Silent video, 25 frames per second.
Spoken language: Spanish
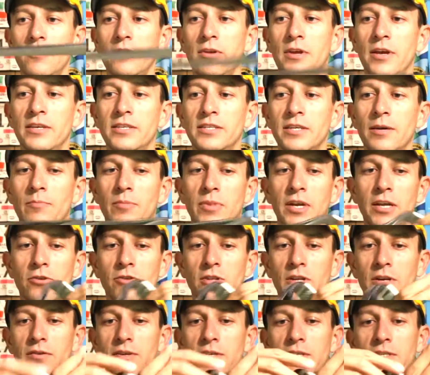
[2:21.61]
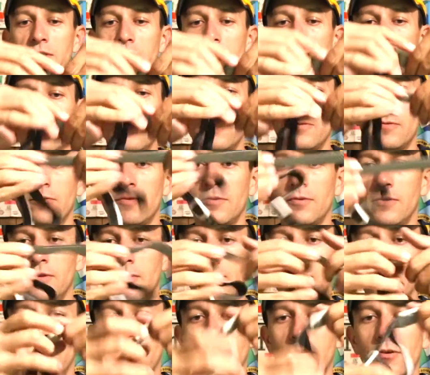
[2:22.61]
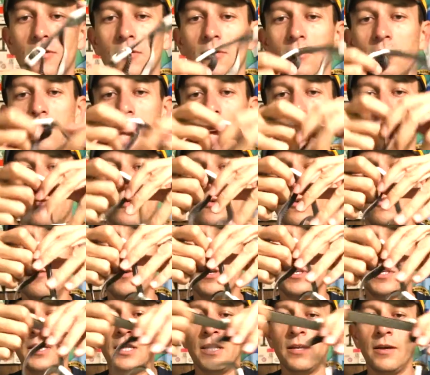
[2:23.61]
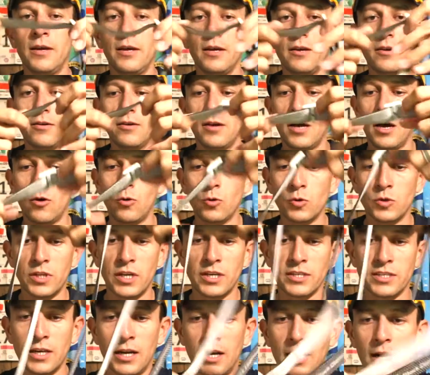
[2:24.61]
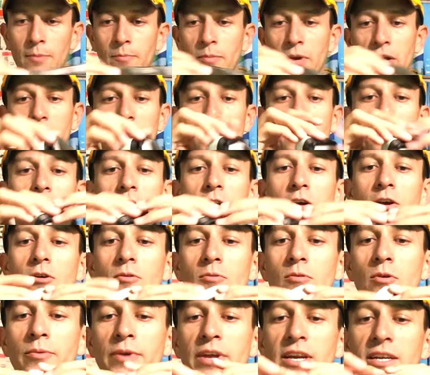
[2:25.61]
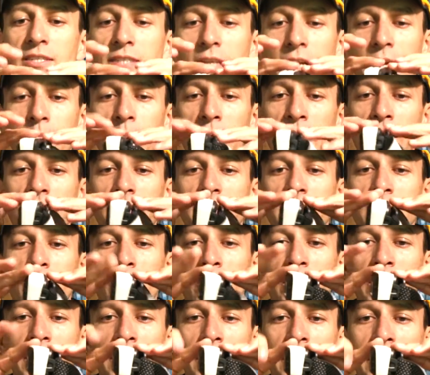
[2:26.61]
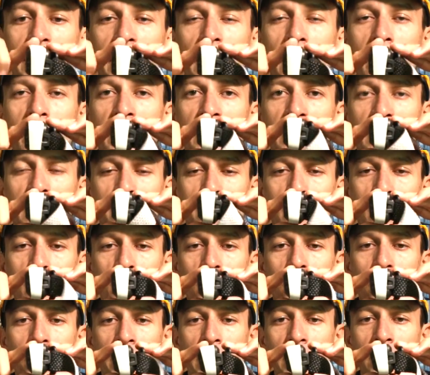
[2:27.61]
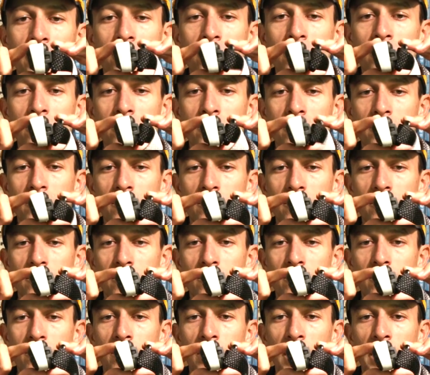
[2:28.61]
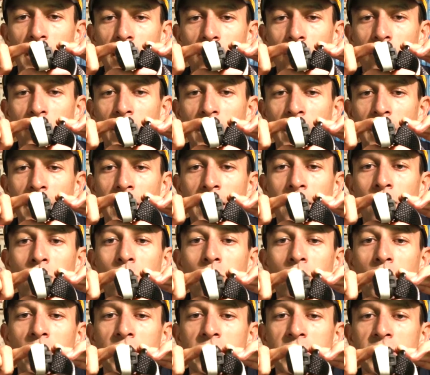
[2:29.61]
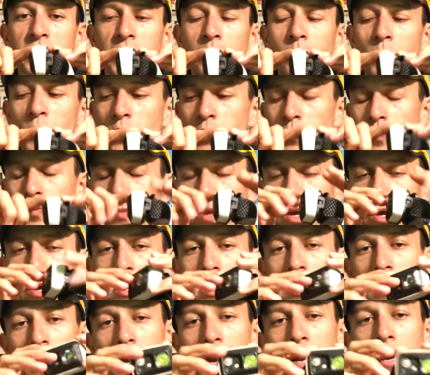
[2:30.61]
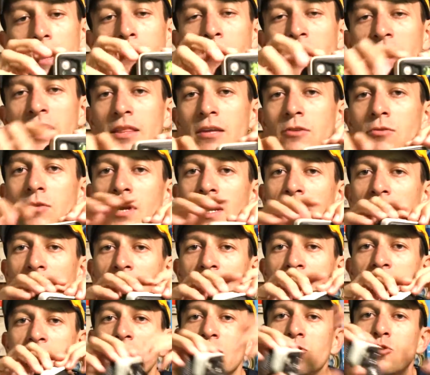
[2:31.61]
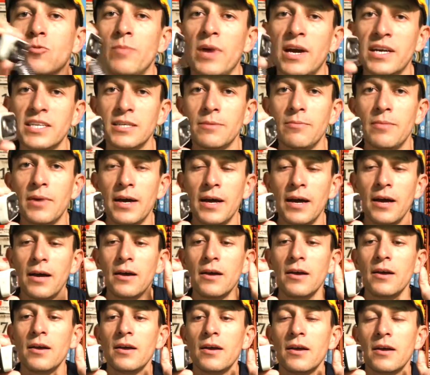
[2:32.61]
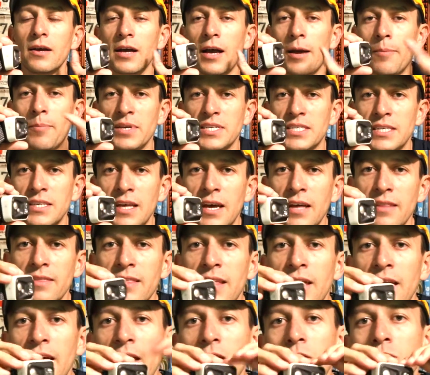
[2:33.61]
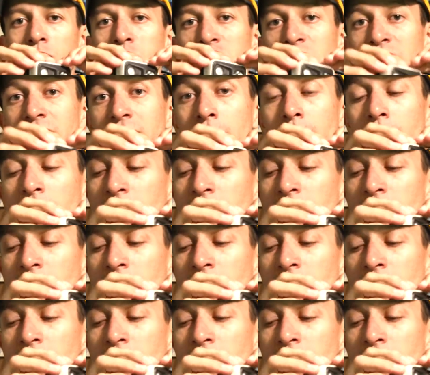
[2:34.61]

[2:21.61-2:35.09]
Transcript: Y ahí se amplía otra vez. Muy fácil de ajustarse la lámpara. Muy bien, esta lámpara se puede inclinar mientras vamos corriendo para lograr el ángulo que deseemos. La lámpara tiene un alcance en su máxima capacidad de 80